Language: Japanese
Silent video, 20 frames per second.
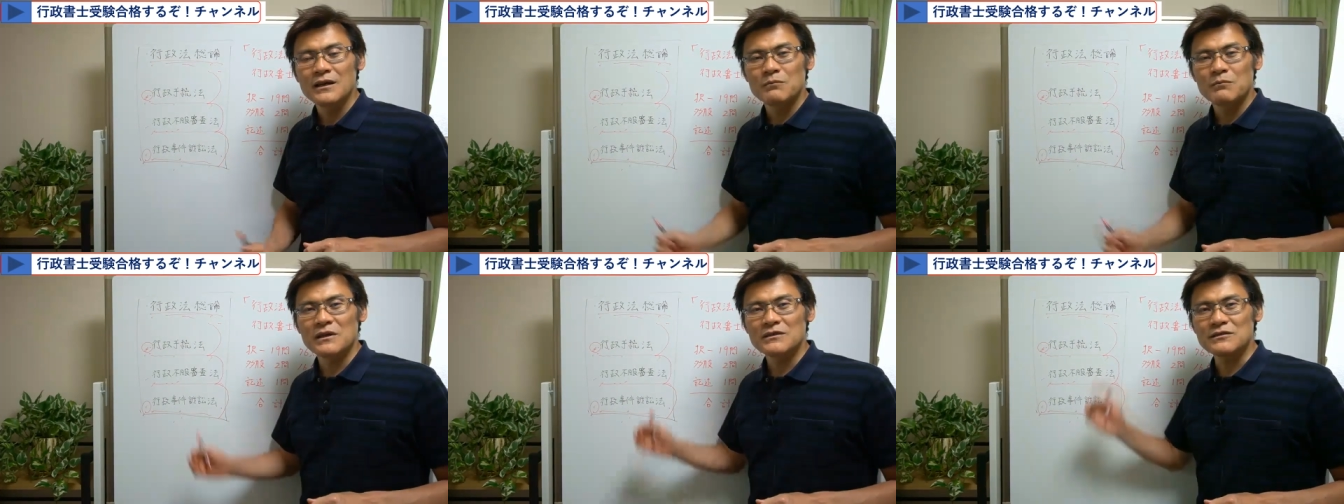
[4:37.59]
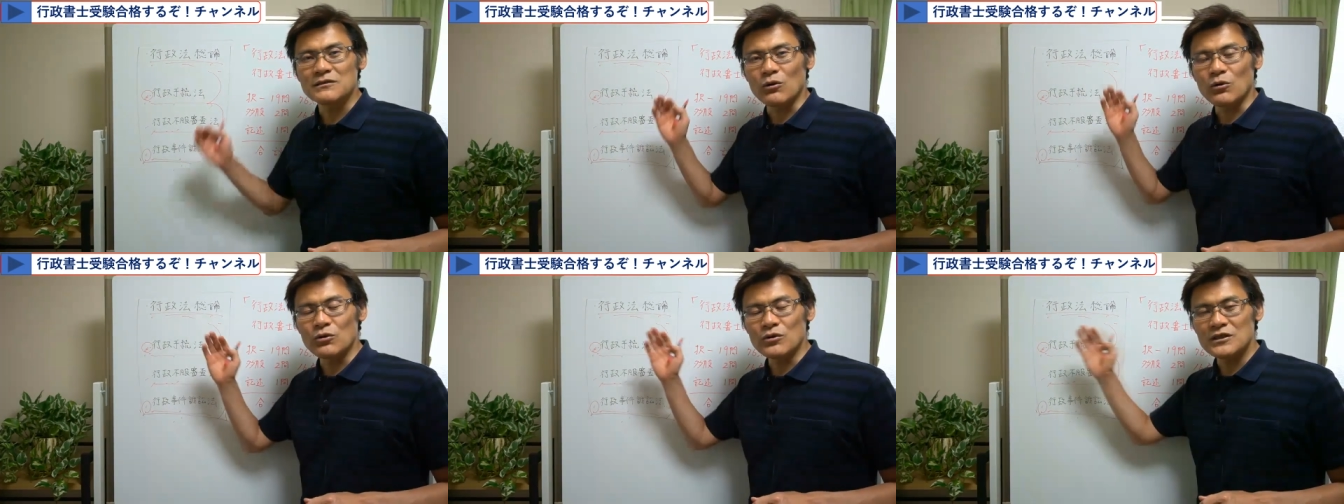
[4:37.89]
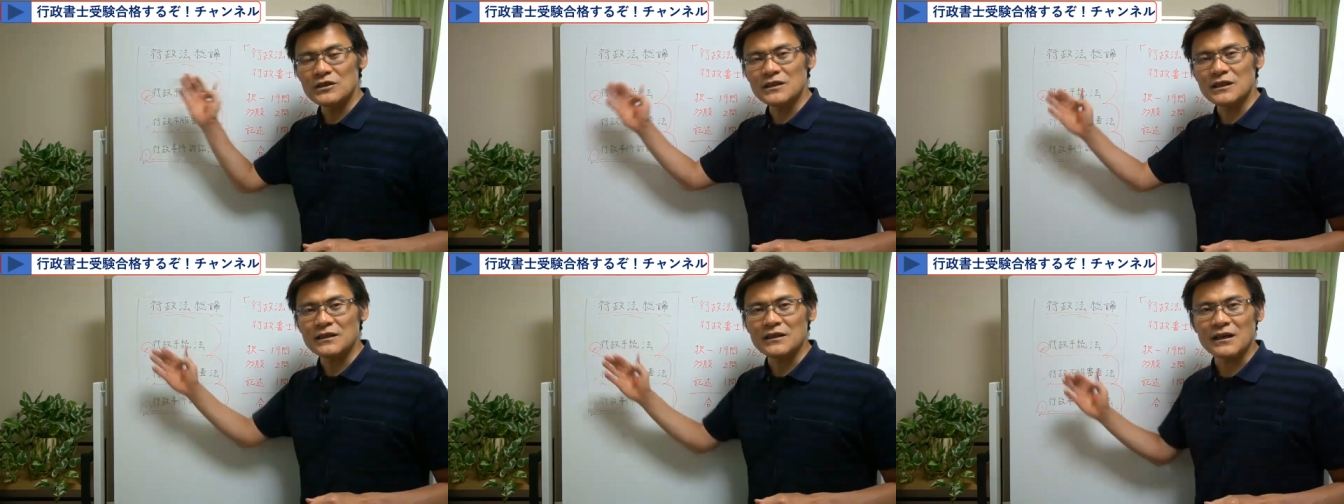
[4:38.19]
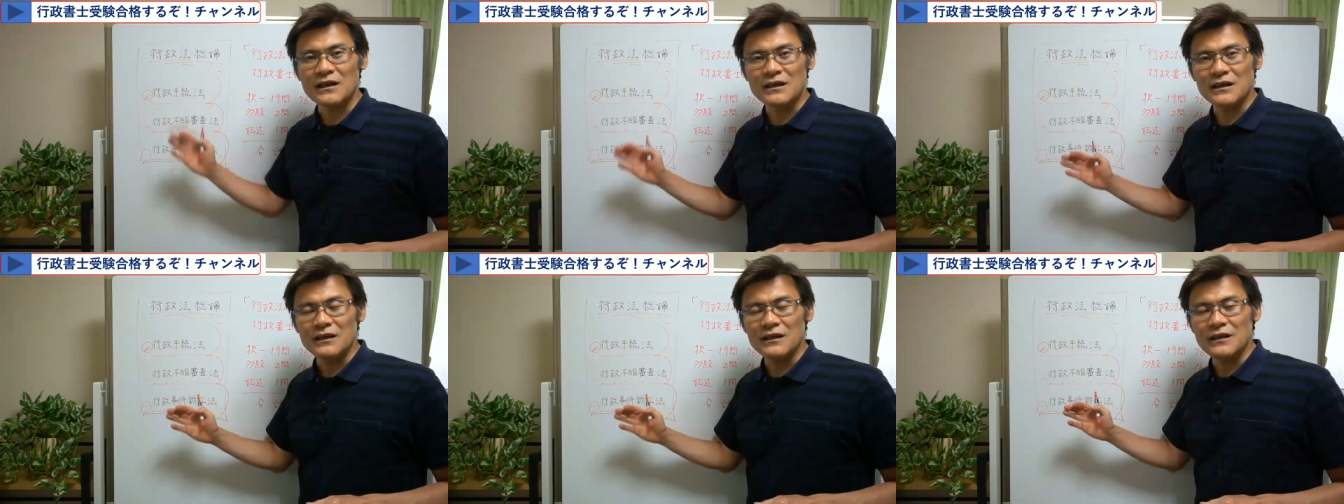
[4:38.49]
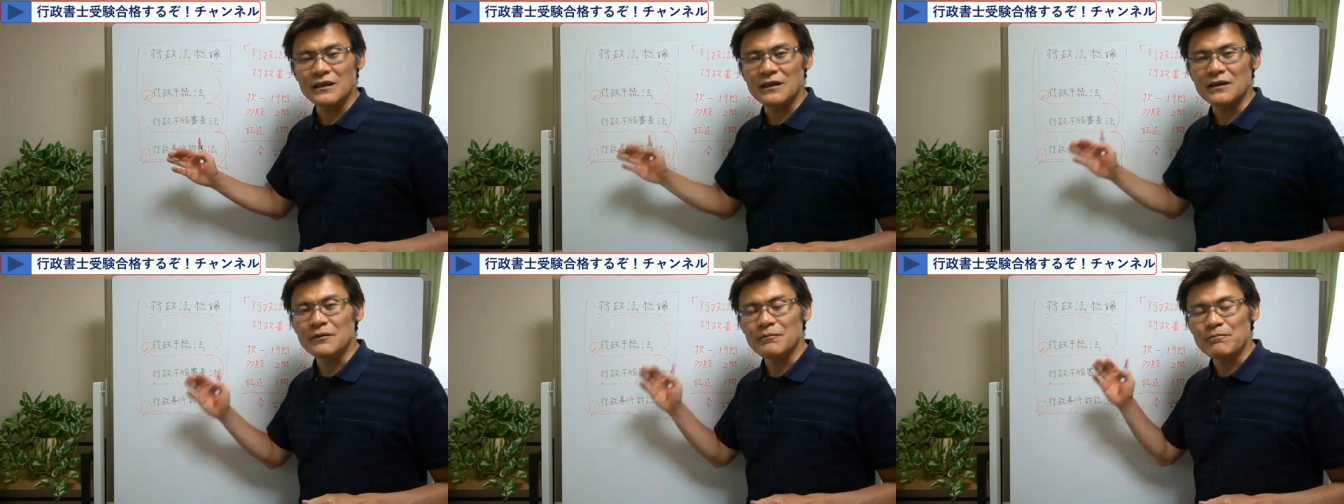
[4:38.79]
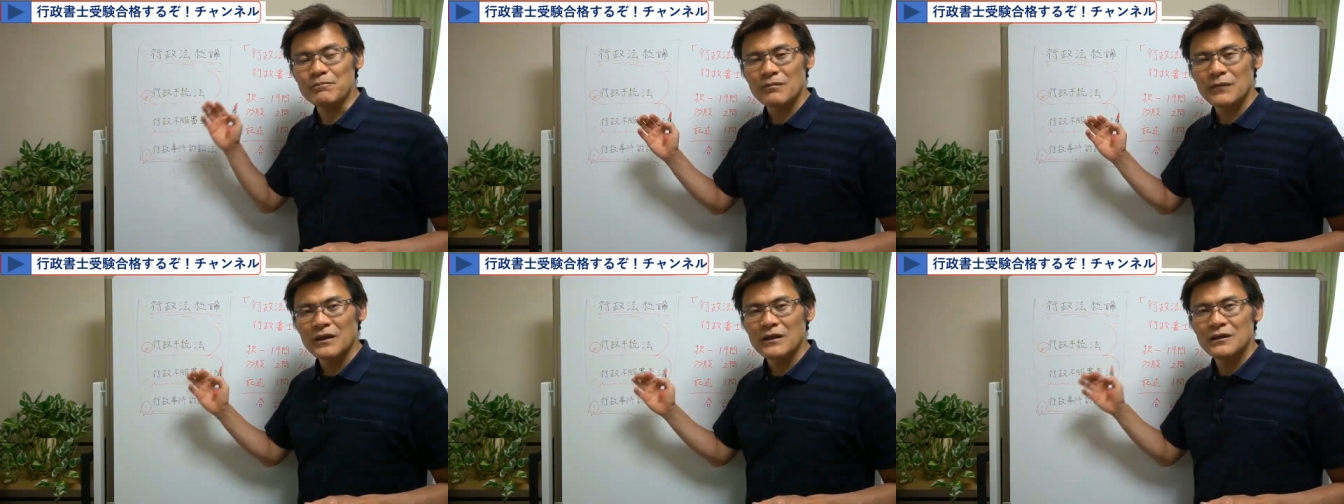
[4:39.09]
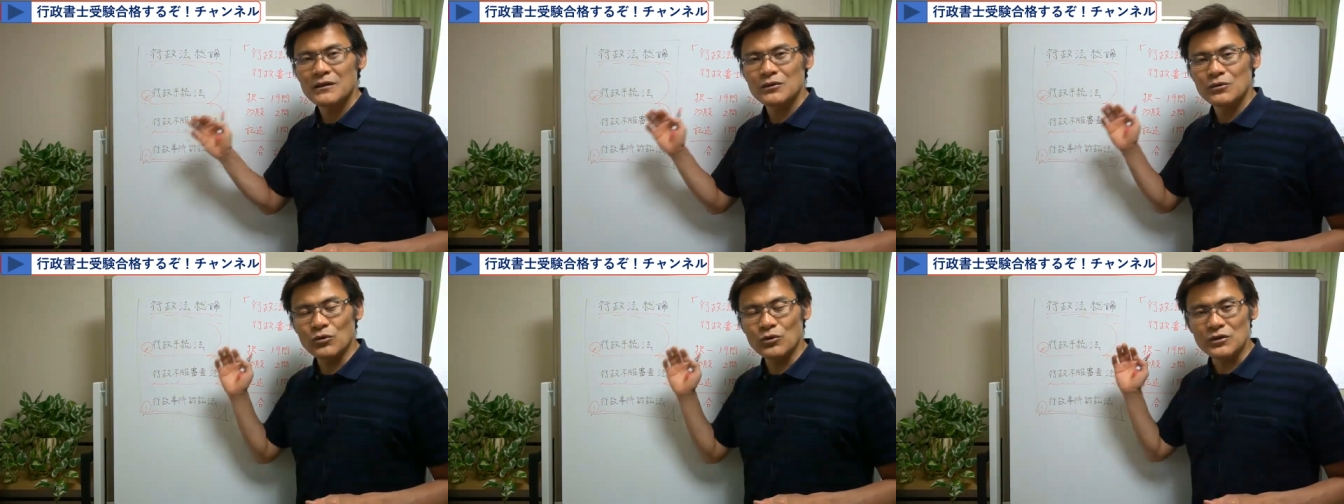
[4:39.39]
まず大きな流れ、えー、
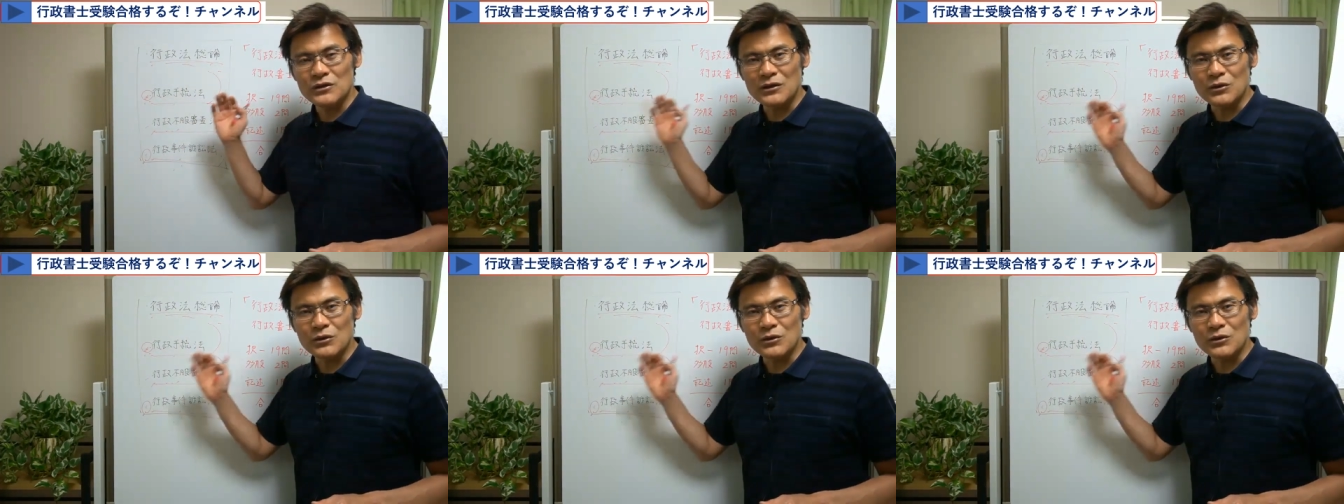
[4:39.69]
どういっ